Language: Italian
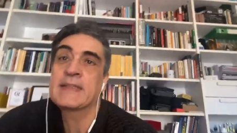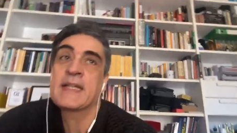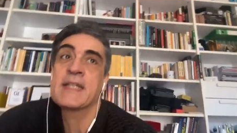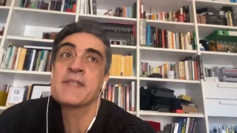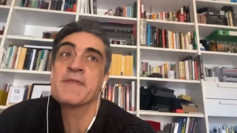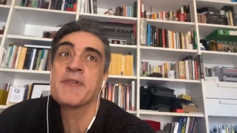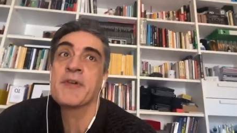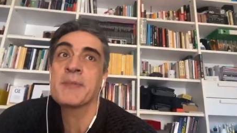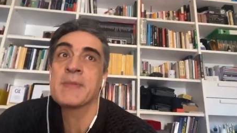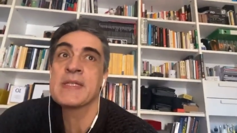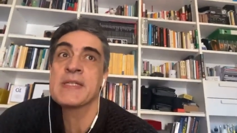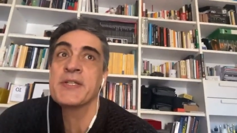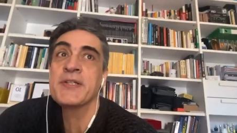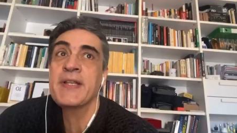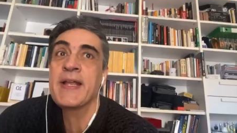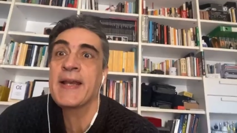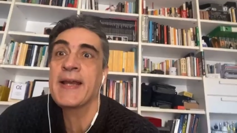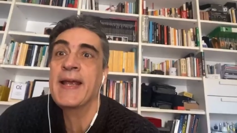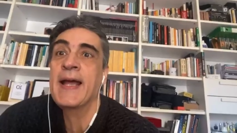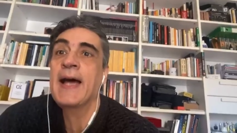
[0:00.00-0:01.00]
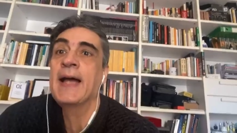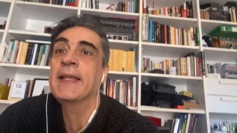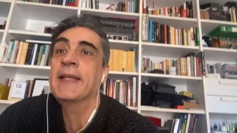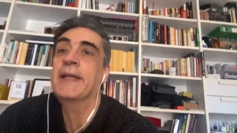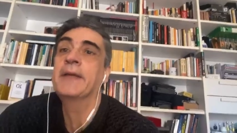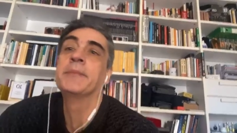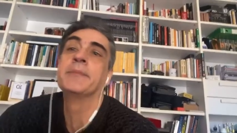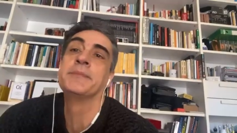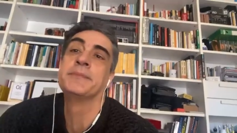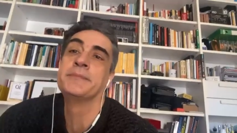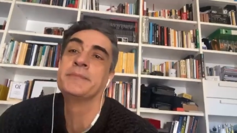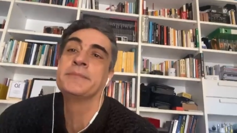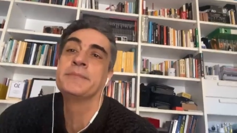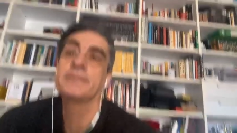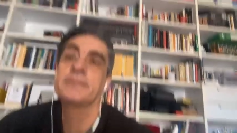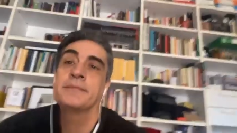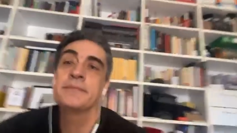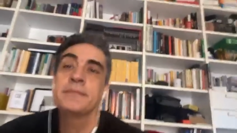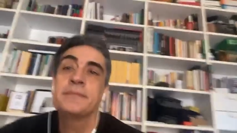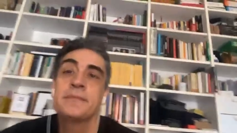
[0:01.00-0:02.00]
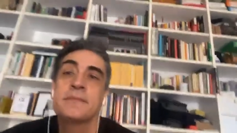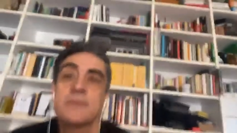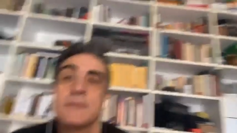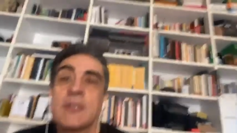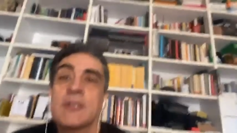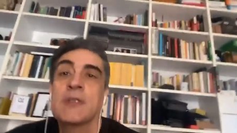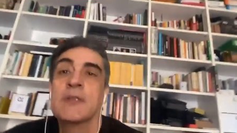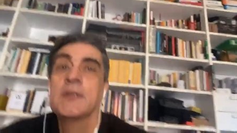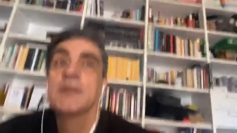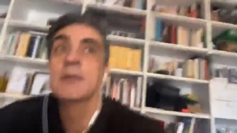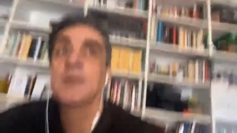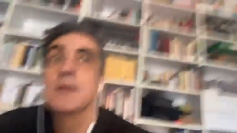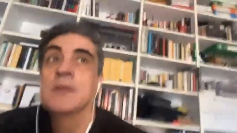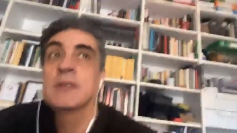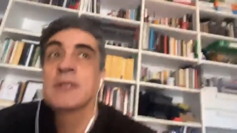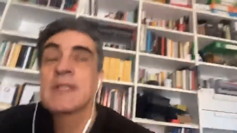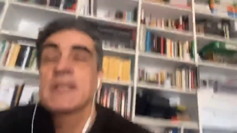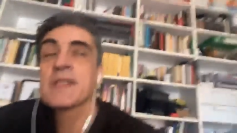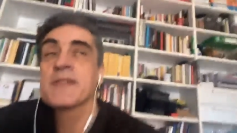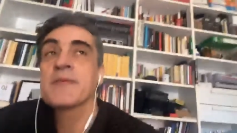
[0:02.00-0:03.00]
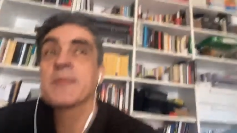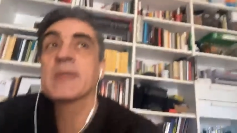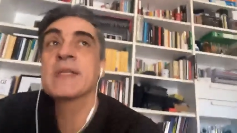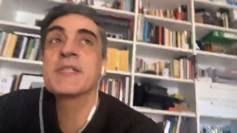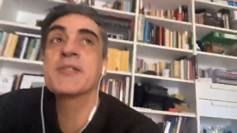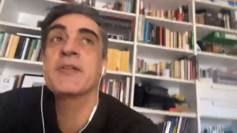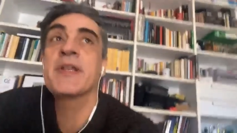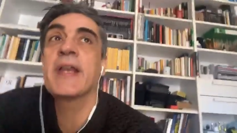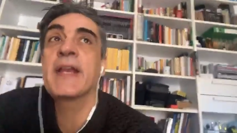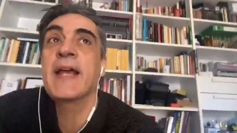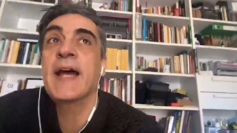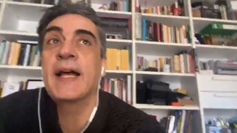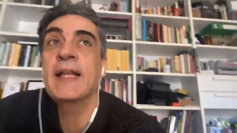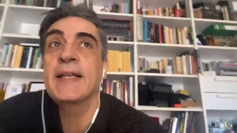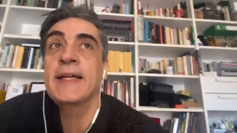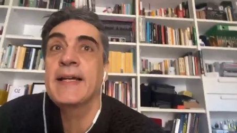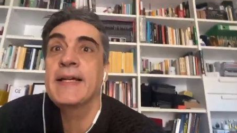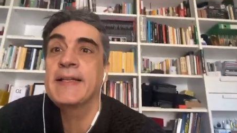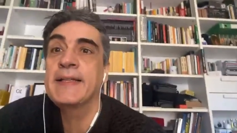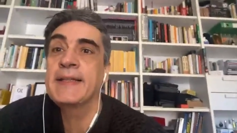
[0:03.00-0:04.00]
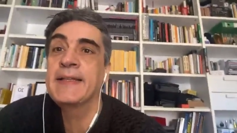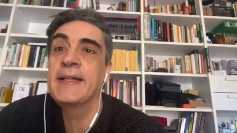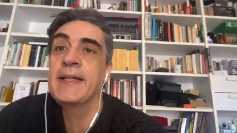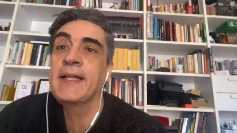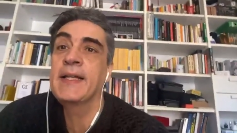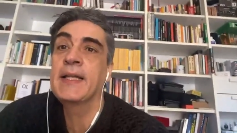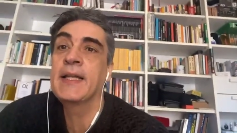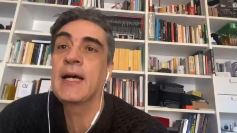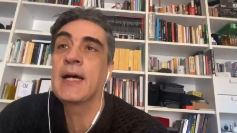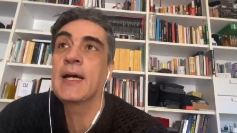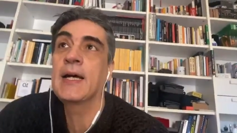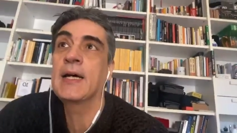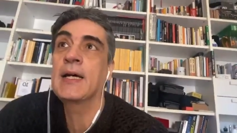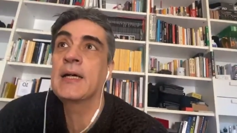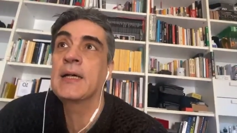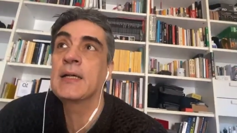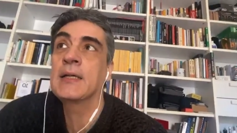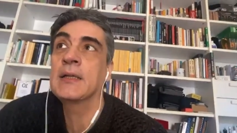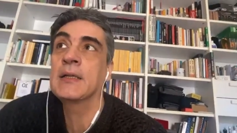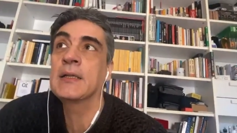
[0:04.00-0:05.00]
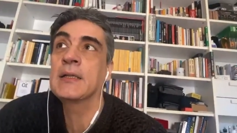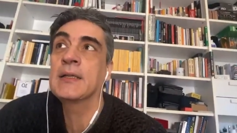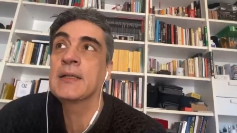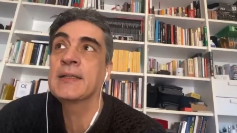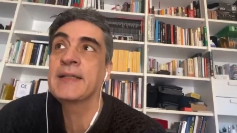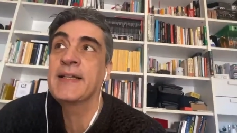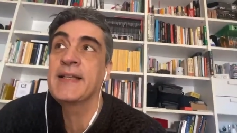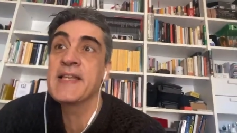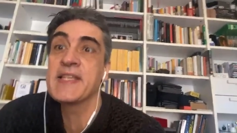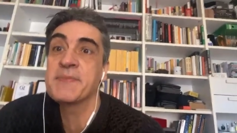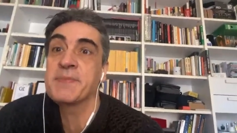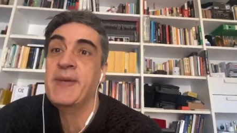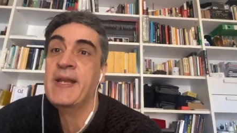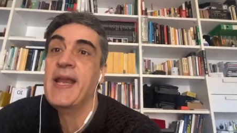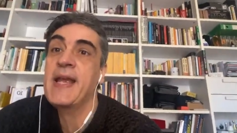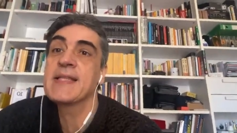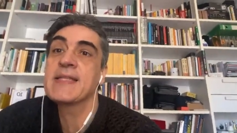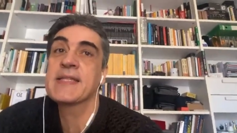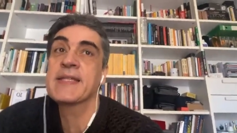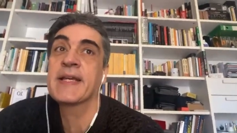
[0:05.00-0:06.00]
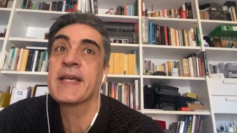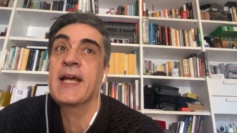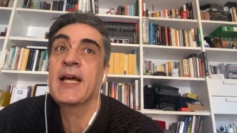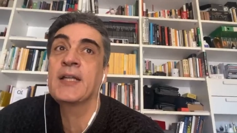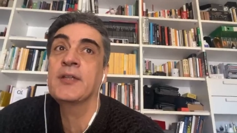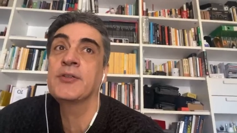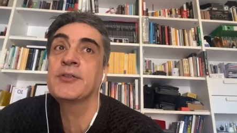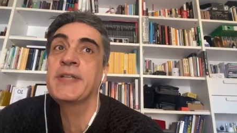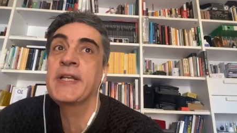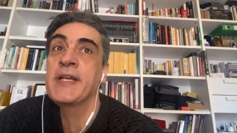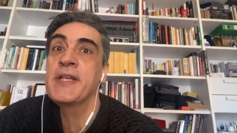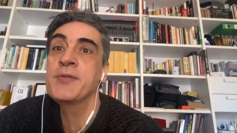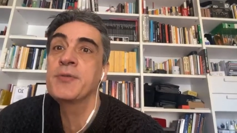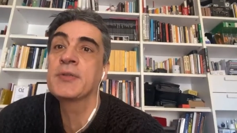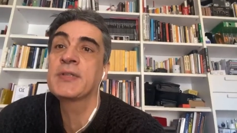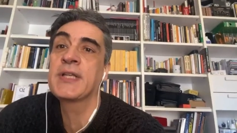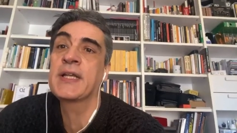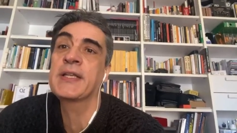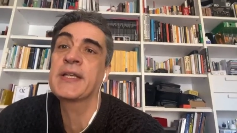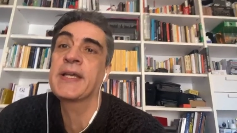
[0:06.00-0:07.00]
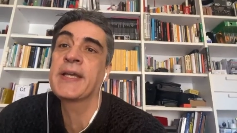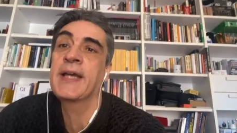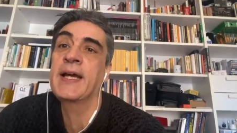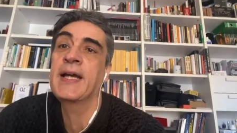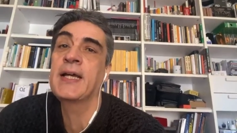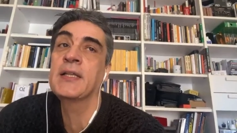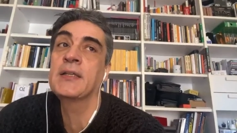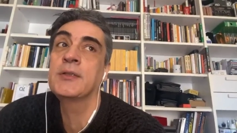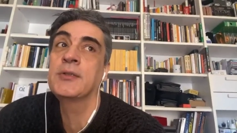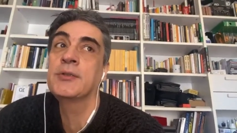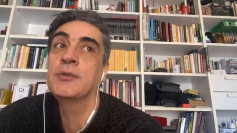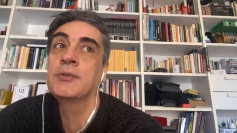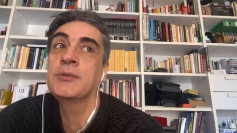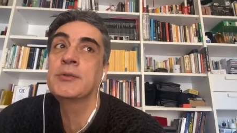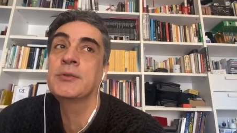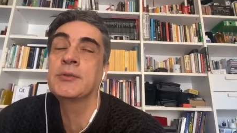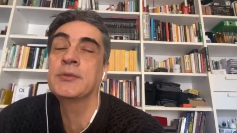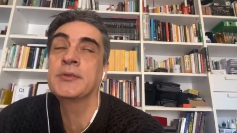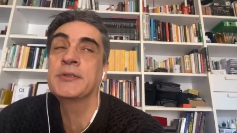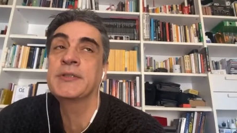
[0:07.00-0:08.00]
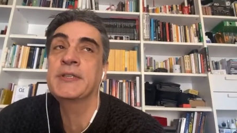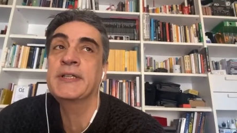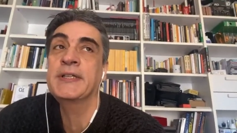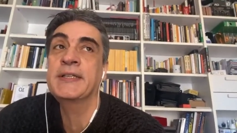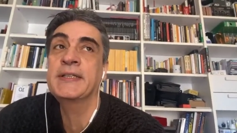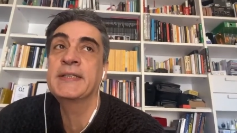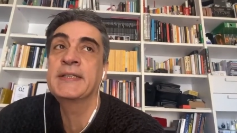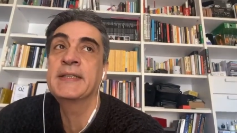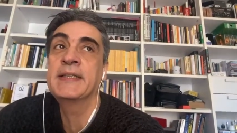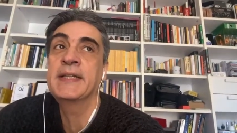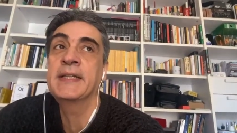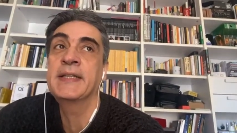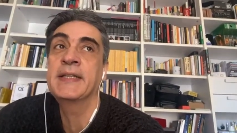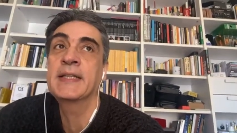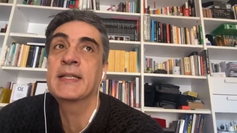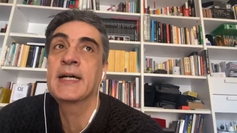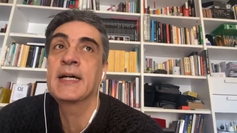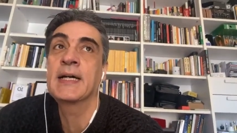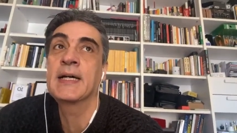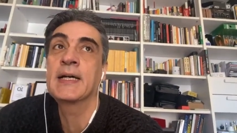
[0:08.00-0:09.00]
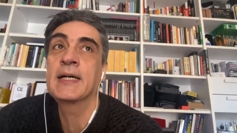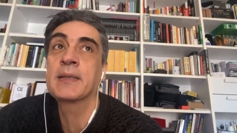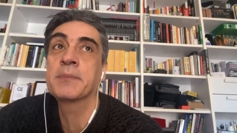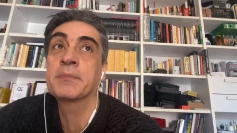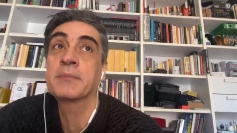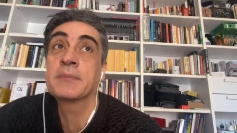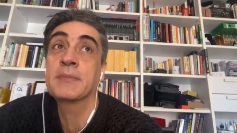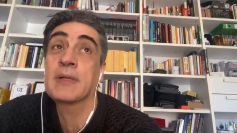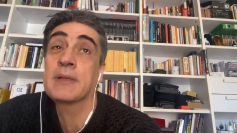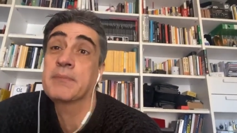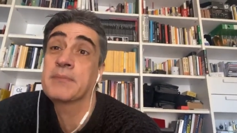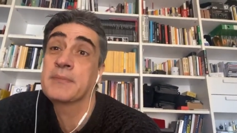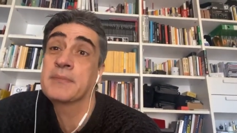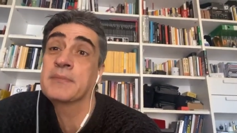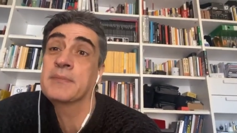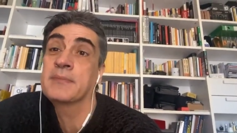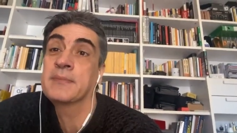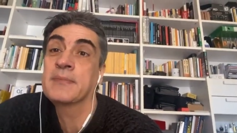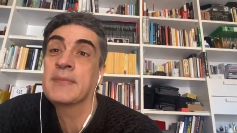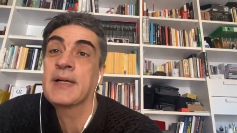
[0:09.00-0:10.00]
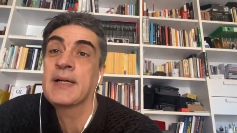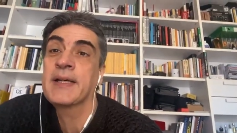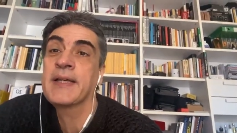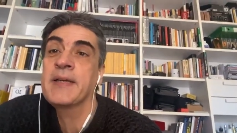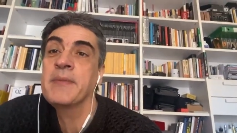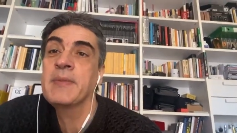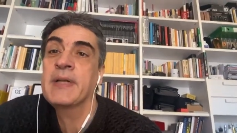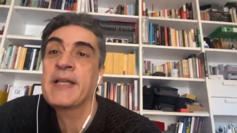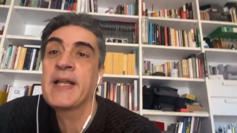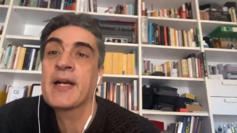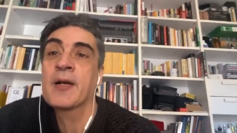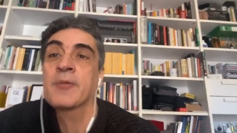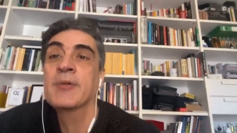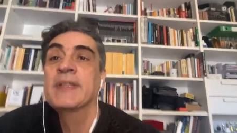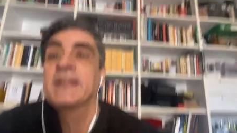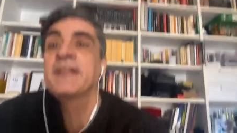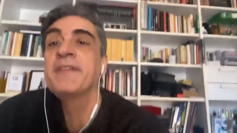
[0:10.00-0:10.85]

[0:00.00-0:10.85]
una trasformazione reale, mh? Hm? trasformazione reale della, uh, delle esperienze che hanno, dei risultati che hanno e della, anche in maniera